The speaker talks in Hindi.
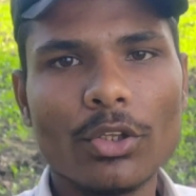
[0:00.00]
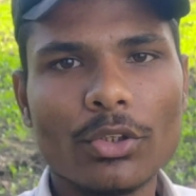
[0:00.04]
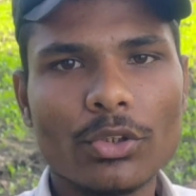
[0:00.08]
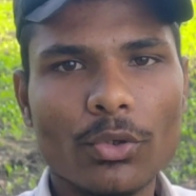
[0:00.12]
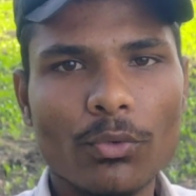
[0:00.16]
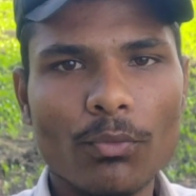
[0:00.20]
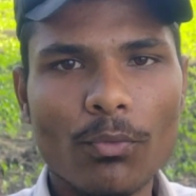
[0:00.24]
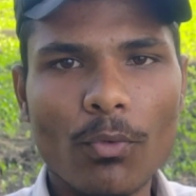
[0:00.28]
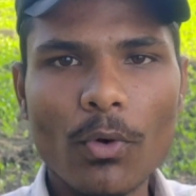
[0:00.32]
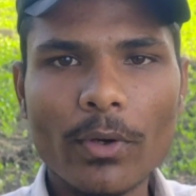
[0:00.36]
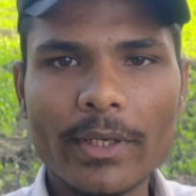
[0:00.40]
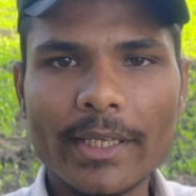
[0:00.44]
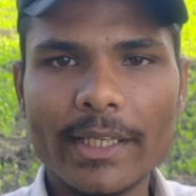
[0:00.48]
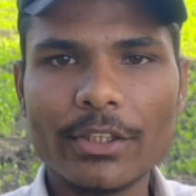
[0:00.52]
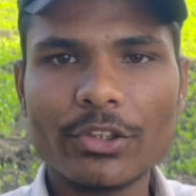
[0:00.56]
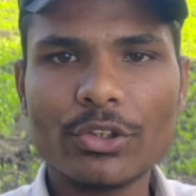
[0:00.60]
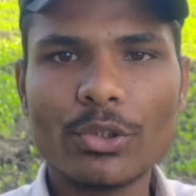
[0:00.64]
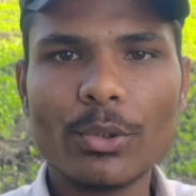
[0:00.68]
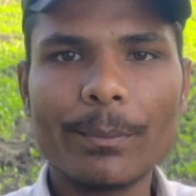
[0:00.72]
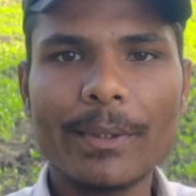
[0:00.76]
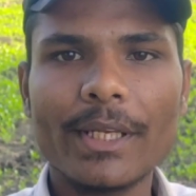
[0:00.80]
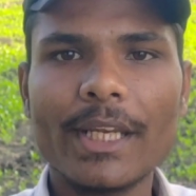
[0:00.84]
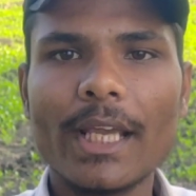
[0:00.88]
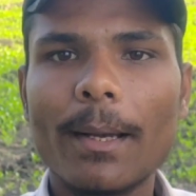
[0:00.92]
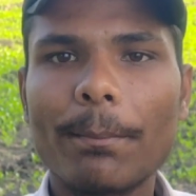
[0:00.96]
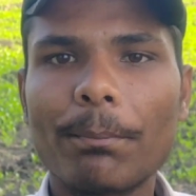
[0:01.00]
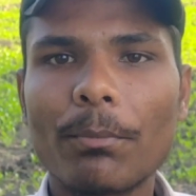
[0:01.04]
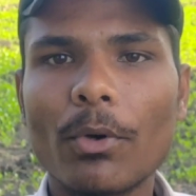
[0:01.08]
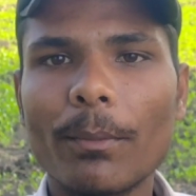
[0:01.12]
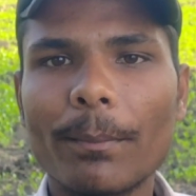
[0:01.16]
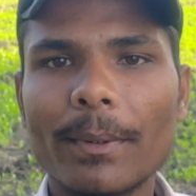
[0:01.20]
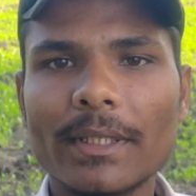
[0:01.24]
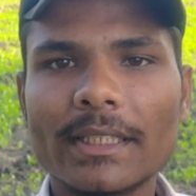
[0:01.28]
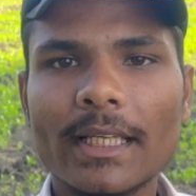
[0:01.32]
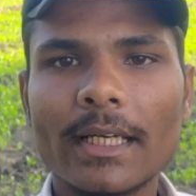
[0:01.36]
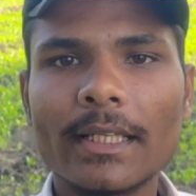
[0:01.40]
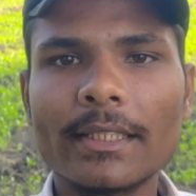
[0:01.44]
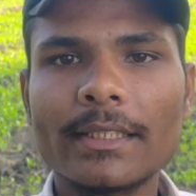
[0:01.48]
तो वो खेत तो मैंने आपको
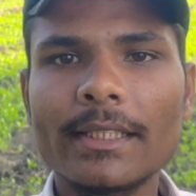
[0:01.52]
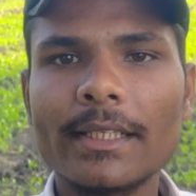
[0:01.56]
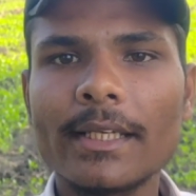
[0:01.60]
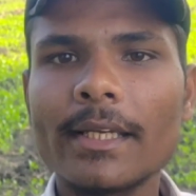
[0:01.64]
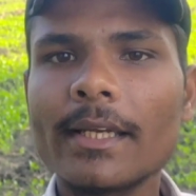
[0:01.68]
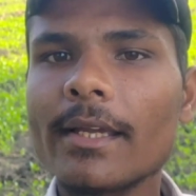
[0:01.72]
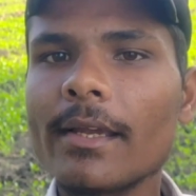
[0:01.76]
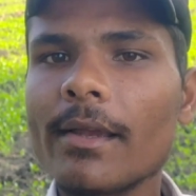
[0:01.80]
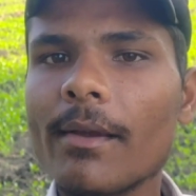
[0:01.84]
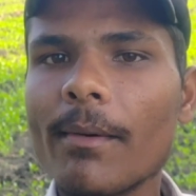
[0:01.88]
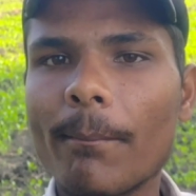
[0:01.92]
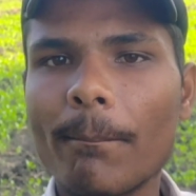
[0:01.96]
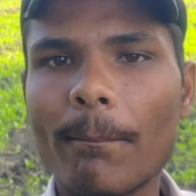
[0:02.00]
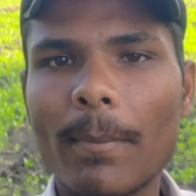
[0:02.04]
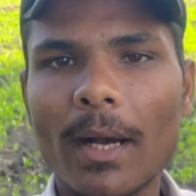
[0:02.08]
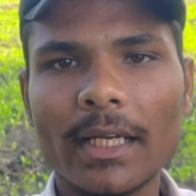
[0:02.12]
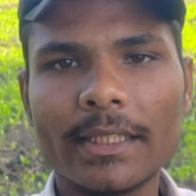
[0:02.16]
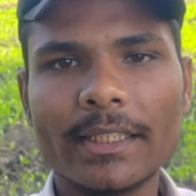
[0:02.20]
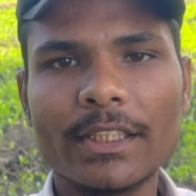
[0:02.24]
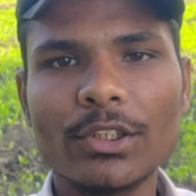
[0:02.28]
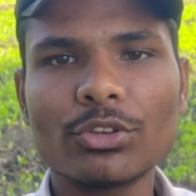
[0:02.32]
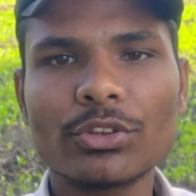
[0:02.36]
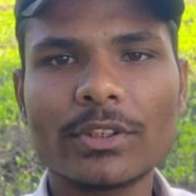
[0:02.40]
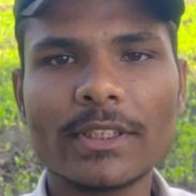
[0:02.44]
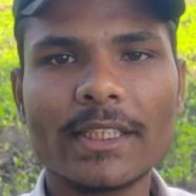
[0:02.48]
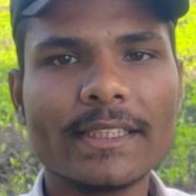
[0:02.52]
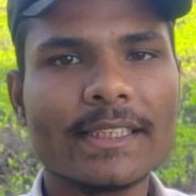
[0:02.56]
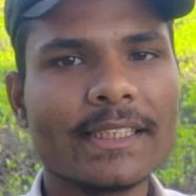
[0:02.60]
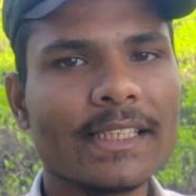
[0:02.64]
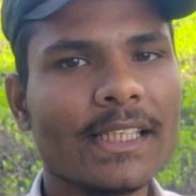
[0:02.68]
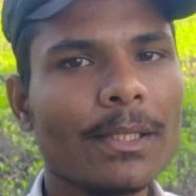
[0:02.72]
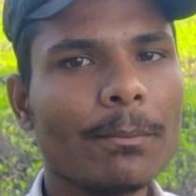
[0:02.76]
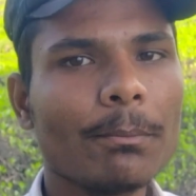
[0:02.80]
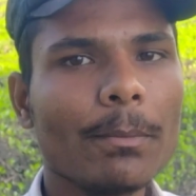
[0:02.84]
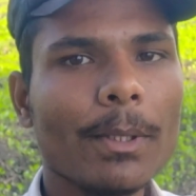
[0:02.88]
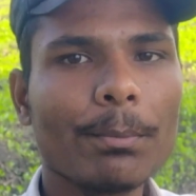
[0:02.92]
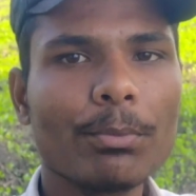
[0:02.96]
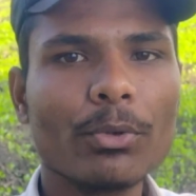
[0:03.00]
बता दिए बाकी उसके
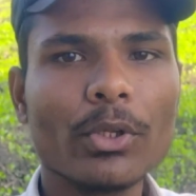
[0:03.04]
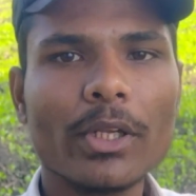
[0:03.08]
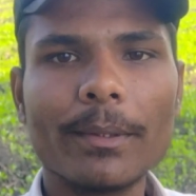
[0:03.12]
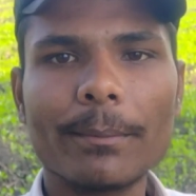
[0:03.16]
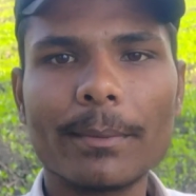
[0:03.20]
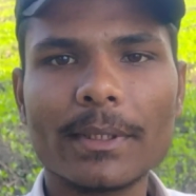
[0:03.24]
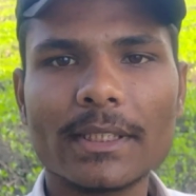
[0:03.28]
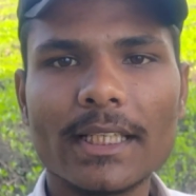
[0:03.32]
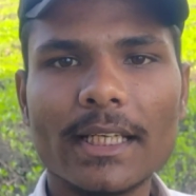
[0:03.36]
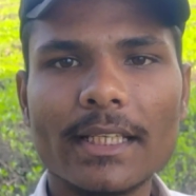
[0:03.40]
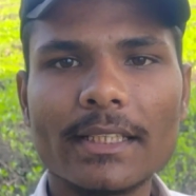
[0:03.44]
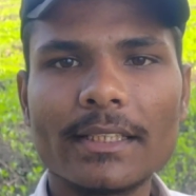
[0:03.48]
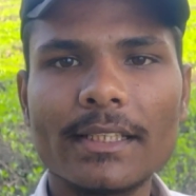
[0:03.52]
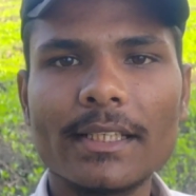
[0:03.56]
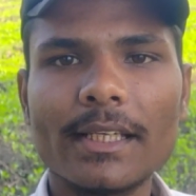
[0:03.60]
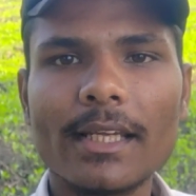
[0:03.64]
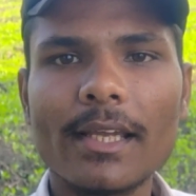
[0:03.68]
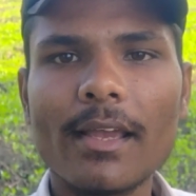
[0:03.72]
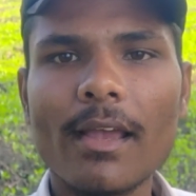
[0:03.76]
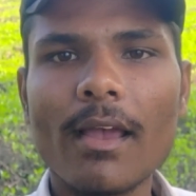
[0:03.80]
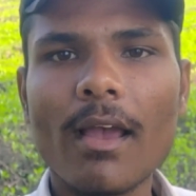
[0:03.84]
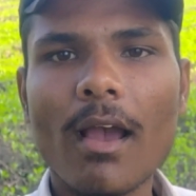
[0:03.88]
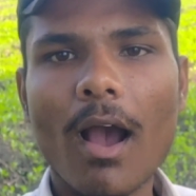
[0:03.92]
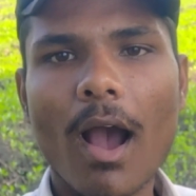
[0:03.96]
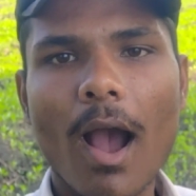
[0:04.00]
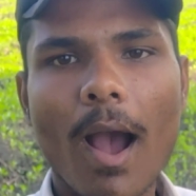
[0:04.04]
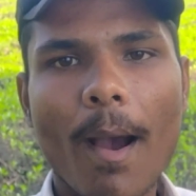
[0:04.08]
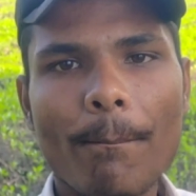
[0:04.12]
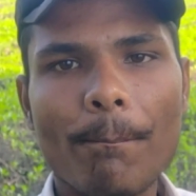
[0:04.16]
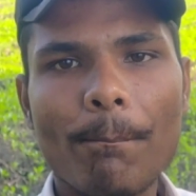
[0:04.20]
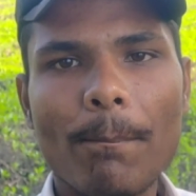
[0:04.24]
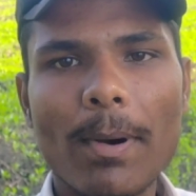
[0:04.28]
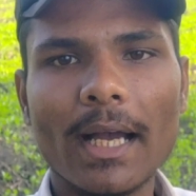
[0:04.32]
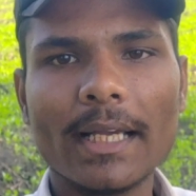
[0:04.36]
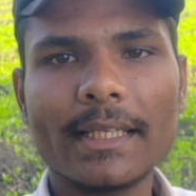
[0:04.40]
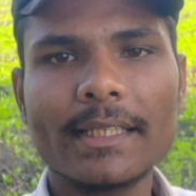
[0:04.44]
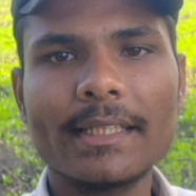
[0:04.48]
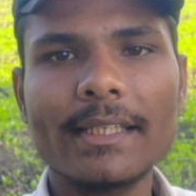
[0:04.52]
सीन भी पूरे बता दिए अब
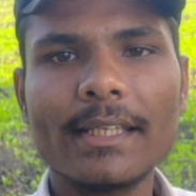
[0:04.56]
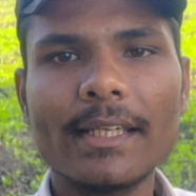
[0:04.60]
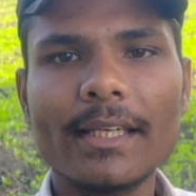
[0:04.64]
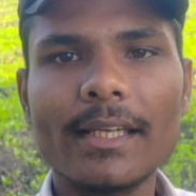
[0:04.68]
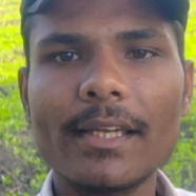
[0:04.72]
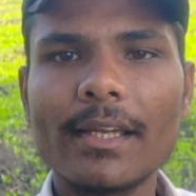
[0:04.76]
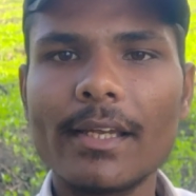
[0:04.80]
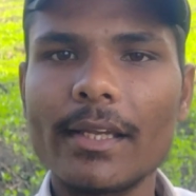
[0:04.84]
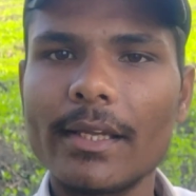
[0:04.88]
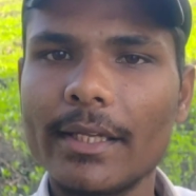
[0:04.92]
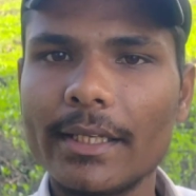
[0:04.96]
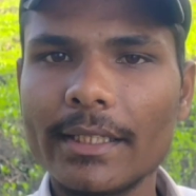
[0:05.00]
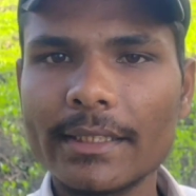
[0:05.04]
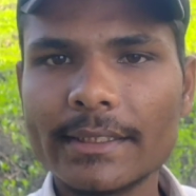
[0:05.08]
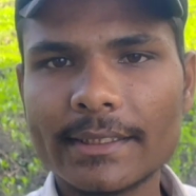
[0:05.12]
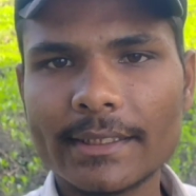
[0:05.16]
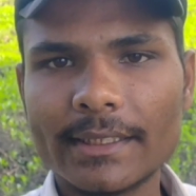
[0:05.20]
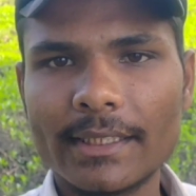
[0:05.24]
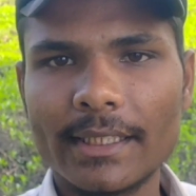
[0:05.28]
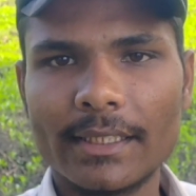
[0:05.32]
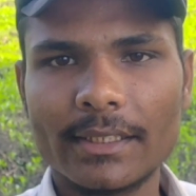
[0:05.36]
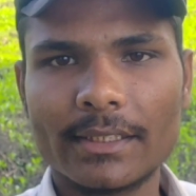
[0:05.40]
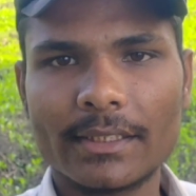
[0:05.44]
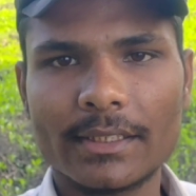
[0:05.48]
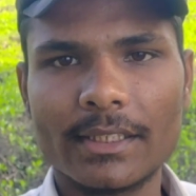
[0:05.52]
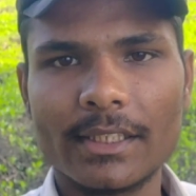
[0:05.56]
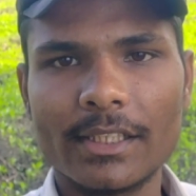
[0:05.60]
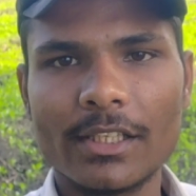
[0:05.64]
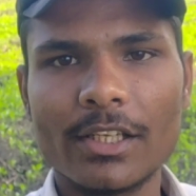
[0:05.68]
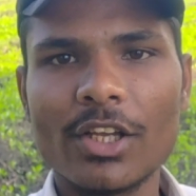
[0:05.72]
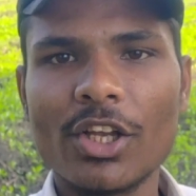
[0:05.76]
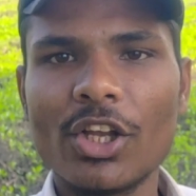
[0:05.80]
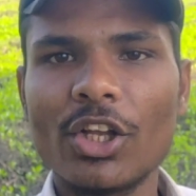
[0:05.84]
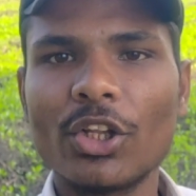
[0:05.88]
बाकी है इस खेत की